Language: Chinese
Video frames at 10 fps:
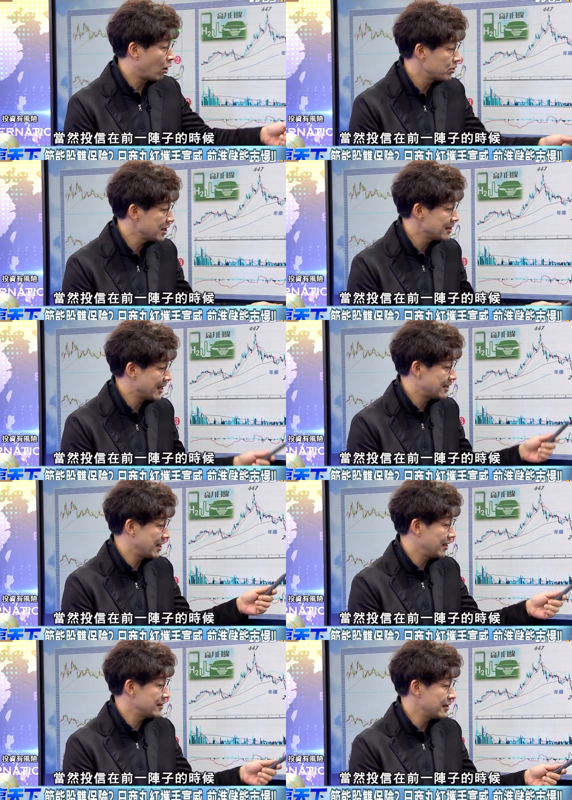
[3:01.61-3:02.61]
然，投信在
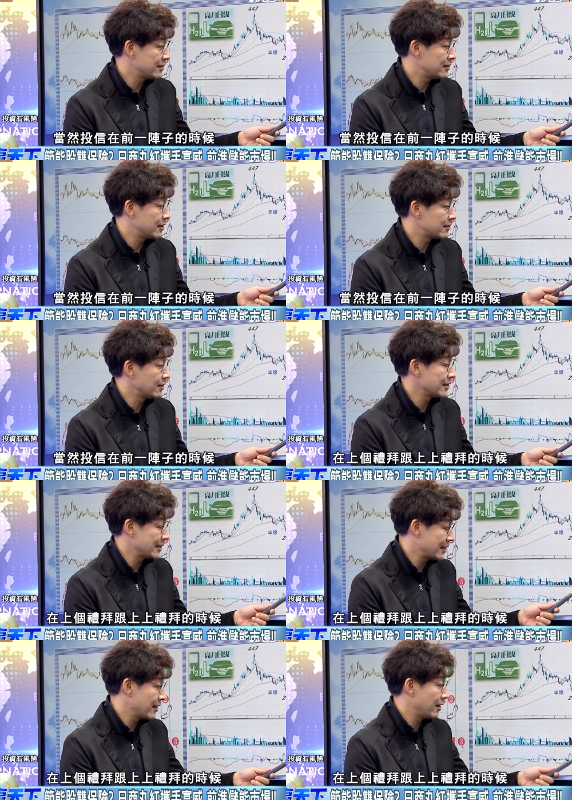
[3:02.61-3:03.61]
前一阵子的时候，
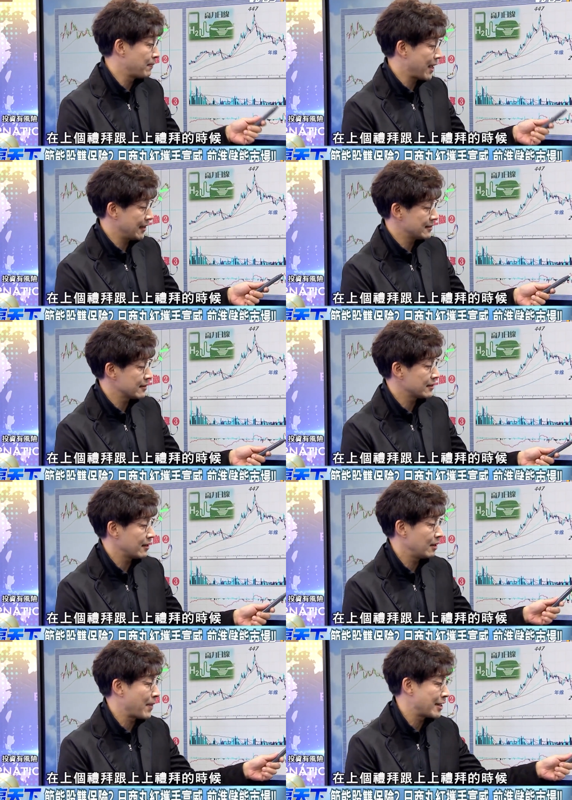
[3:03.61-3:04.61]
在上个礼拜跟上
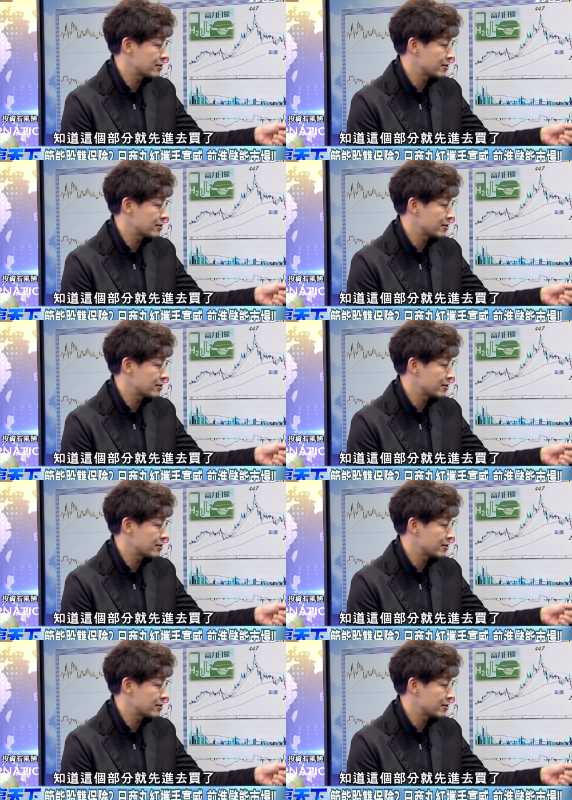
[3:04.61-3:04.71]
上礼